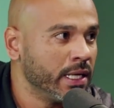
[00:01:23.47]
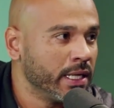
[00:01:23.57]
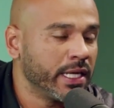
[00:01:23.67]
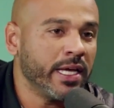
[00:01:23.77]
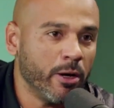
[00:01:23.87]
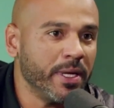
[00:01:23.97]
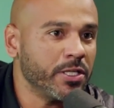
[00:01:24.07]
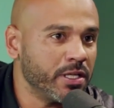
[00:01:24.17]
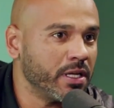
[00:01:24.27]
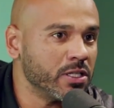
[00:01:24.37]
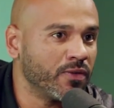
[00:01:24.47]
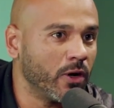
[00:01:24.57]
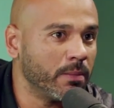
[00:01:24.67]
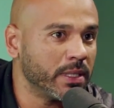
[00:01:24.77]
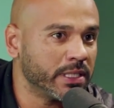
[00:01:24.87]
que realmente te
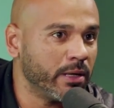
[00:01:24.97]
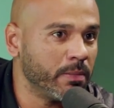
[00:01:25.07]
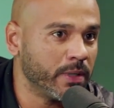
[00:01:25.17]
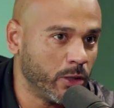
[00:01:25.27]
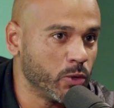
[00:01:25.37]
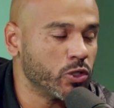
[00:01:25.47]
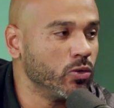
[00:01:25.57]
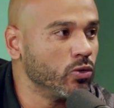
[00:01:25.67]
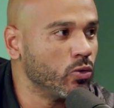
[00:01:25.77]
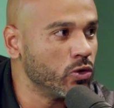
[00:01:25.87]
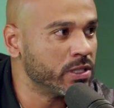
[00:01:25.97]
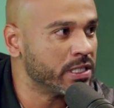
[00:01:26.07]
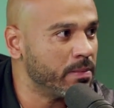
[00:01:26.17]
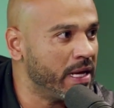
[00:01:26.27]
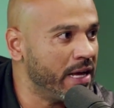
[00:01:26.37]
transforma. Já, é, já é o meu segundo curso na
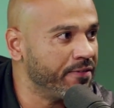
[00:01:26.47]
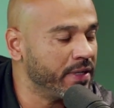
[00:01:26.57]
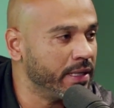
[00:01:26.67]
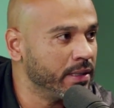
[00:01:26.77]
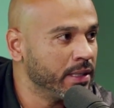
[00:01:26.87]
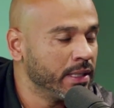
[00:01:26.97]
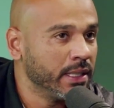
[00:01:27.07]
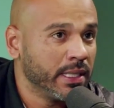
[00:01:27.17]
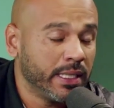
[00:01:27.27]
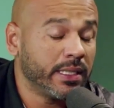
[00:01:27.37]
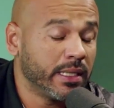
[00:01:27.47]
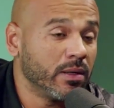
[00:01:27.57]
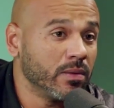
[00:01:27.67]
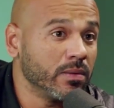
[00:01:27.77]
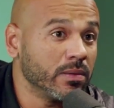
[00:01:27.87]
CBF, né?
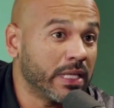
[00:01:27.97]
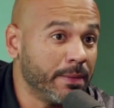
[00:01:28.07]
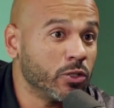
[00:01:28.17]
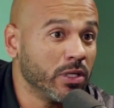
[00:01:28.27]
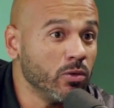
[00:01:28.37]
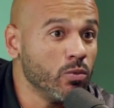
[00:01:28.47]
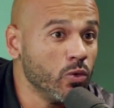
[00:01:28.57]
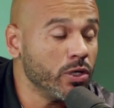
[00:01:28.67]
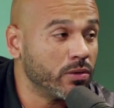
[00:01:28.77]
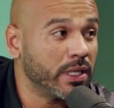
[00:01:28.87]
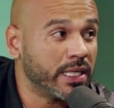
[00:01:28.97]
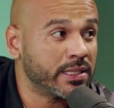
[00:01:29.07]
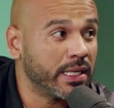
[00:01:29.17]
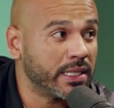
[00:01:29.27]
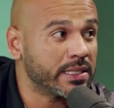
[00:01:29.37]
Então tá me ajudando muito
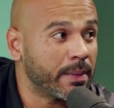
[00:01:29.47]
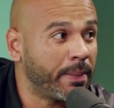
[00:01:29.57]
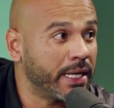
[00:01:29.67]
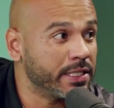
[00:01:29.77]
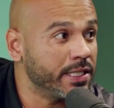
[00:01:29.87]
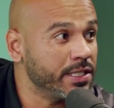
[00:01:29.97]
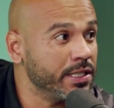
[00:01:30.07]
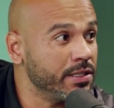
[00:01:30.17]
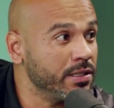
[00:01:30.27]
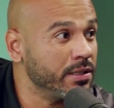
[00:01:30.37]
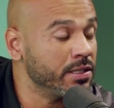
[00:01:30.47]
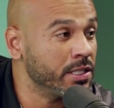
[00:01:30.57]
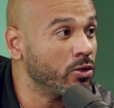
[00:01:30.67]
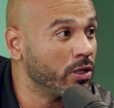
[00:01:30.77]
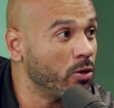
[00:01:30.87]
nessa, nessa parte aí de, de, de
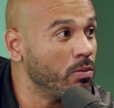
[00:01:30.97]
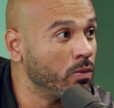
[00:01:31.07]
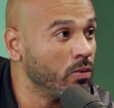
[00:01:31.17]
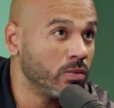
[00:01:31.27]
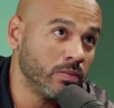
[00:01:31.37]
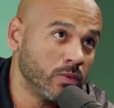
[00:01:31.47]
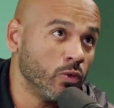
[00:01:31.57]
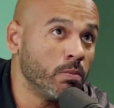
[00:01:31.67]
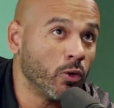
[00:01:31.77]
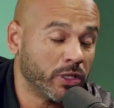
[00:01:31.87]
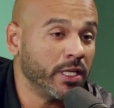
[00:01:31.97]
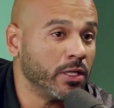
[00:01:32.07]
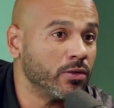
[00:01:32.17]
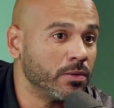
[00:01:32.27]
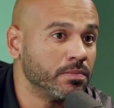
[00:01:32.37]
se tornar um, um, um bom treinador.